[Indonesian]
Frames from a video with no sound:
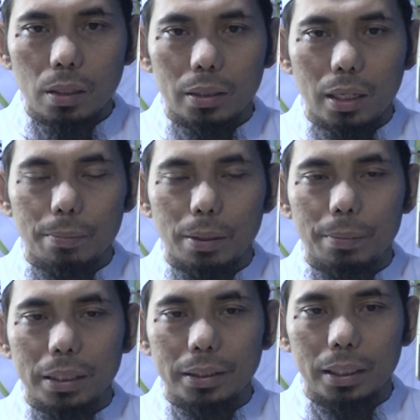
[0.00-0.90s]
dalam
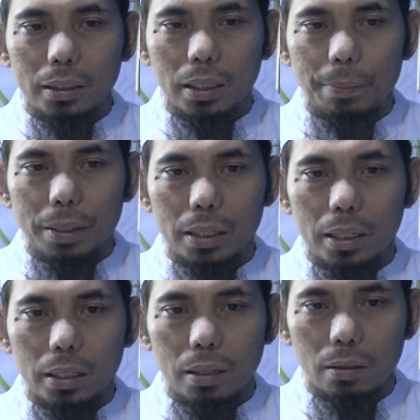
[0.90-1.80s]
bermaksiat
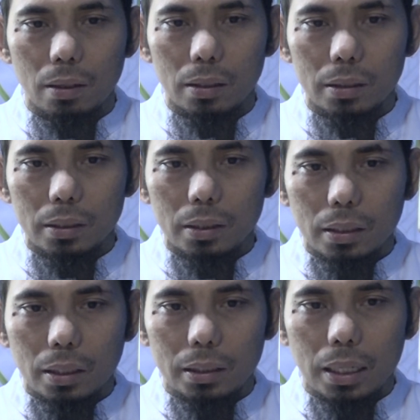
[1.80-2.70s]
kepada Allah
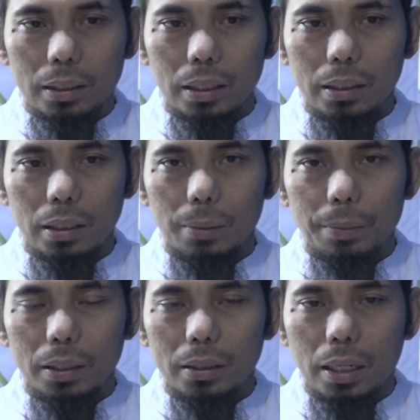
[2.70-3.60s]
ketaatan yang
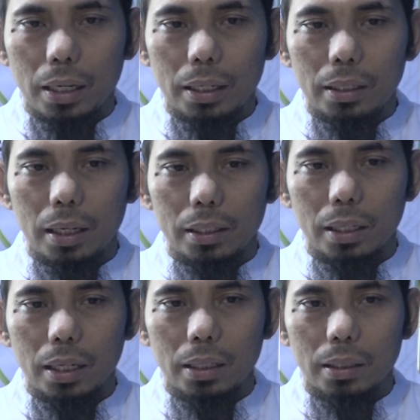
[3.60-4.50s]
diperintahkan
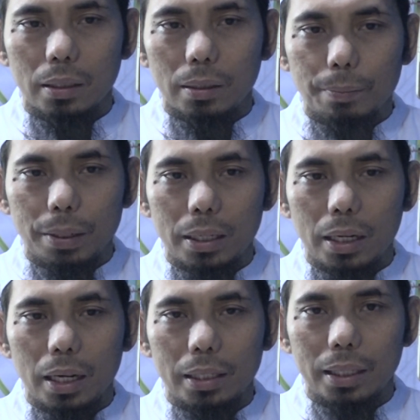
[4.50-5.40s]
hanyalah pada
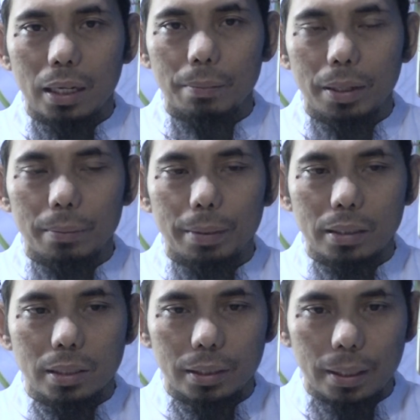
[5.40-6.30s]
hal yang baik-baik
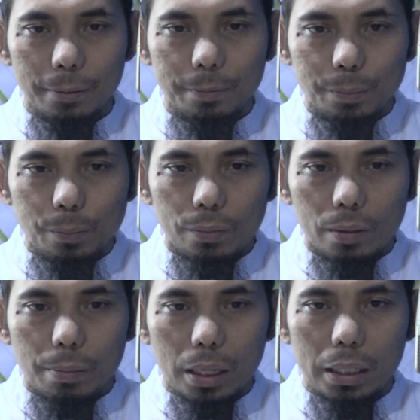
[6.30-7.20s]
saja
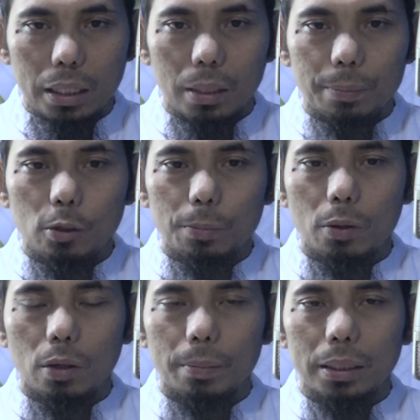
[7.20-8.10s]
maka dengan penuh
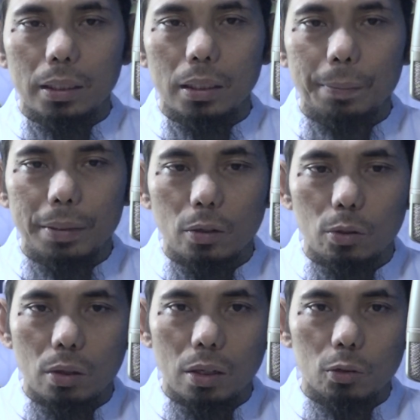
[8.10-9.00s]
penghormatan kepada
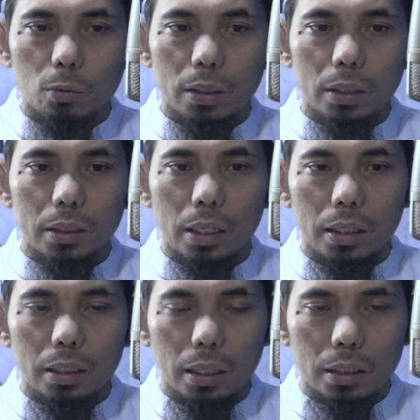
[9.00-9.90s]
kedua orang tua
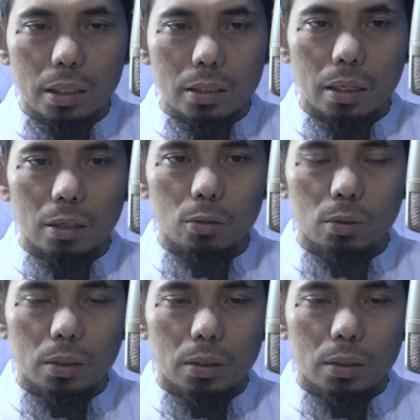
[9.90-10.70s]
kita yang kita selalu